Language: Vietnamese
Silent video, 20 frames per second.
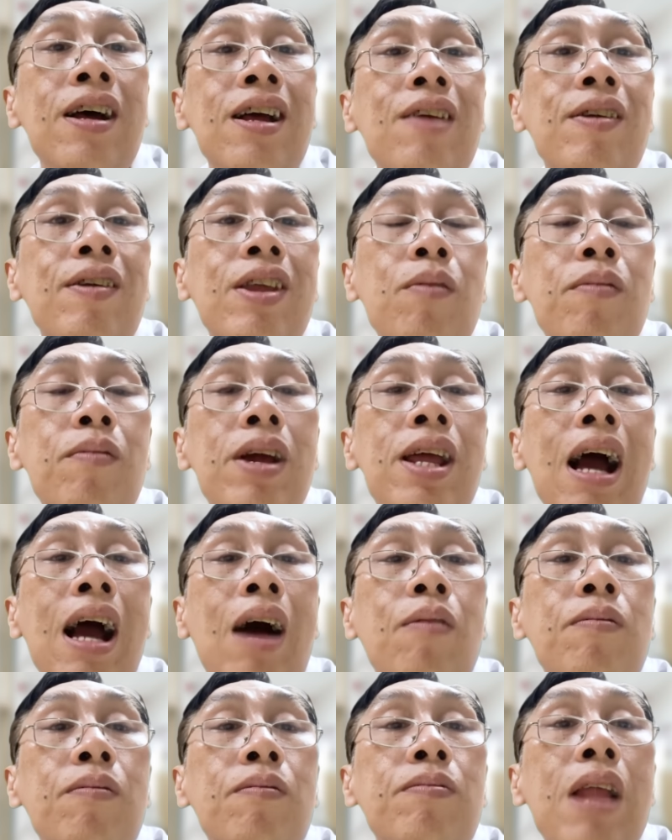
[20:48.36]
nhưng mà trong y
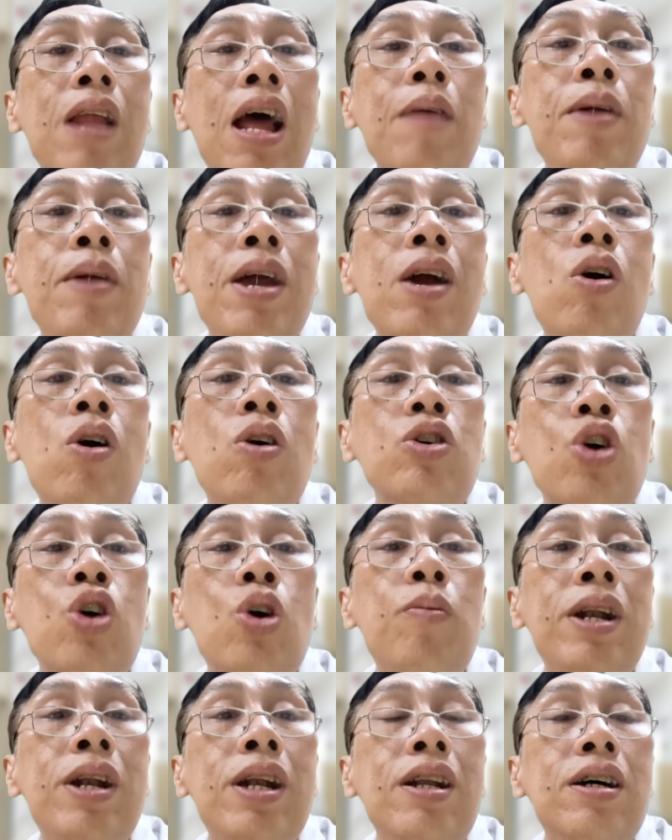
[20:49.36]
học để biết con
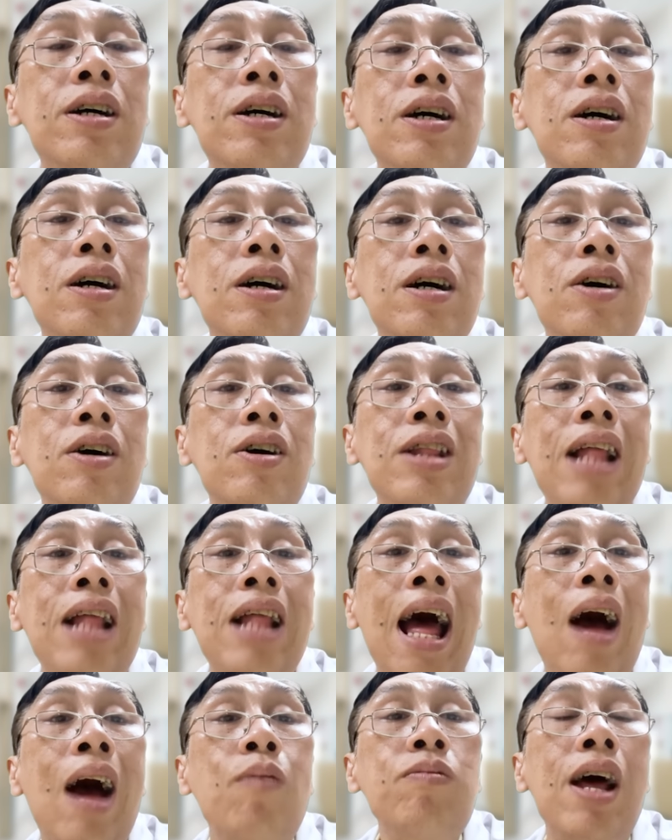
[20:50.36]
số bình thường người ta
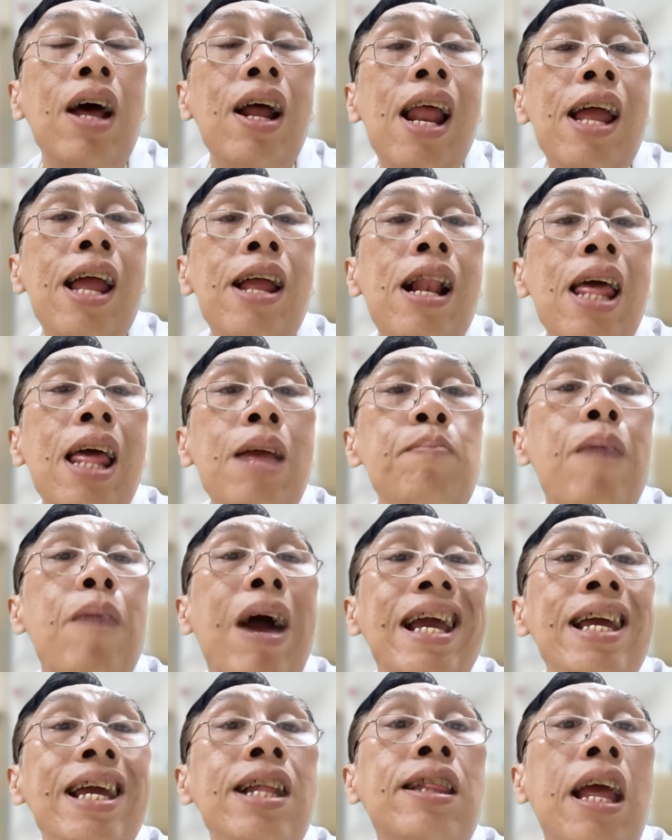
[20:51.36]
không thể đấy lấy
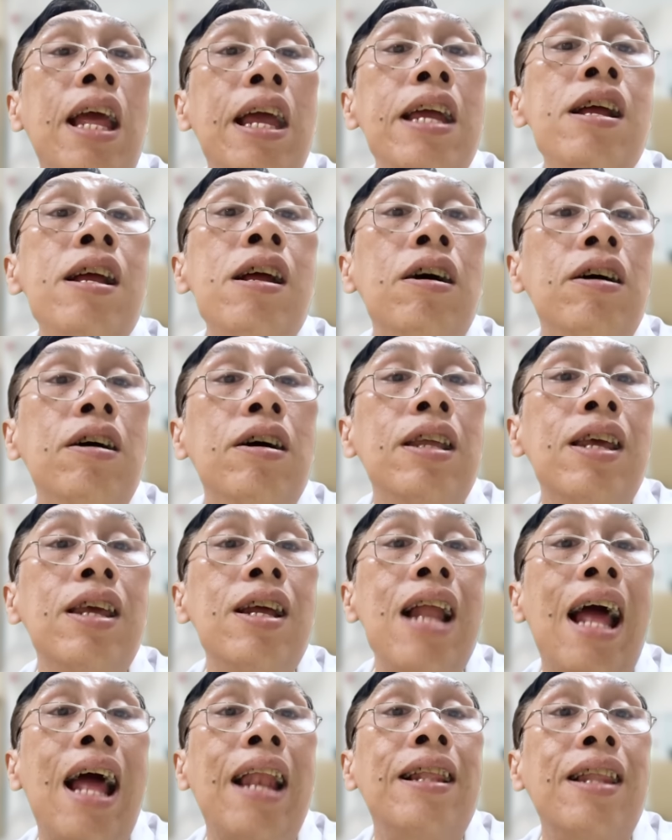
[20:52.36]
7 tỷ người
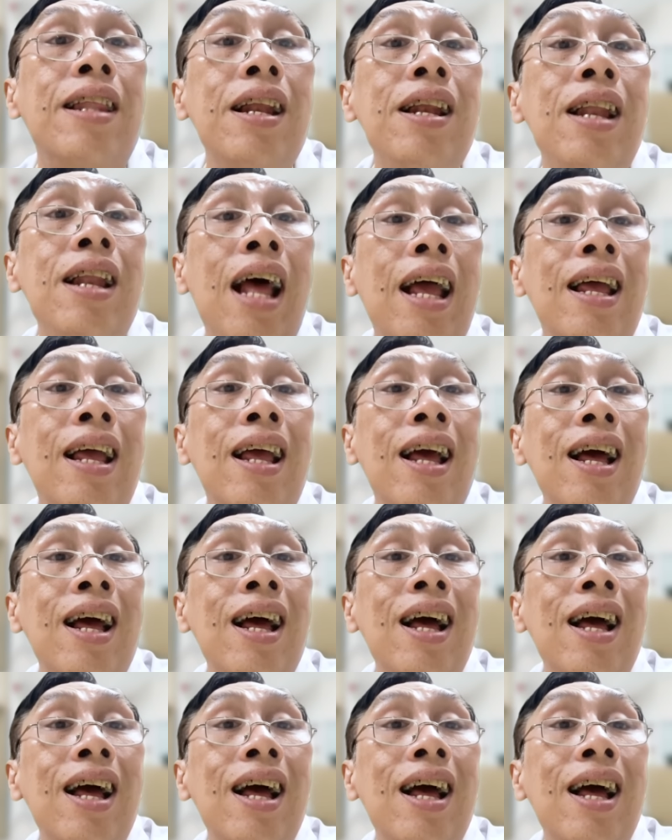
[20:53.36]
trên hành tinh này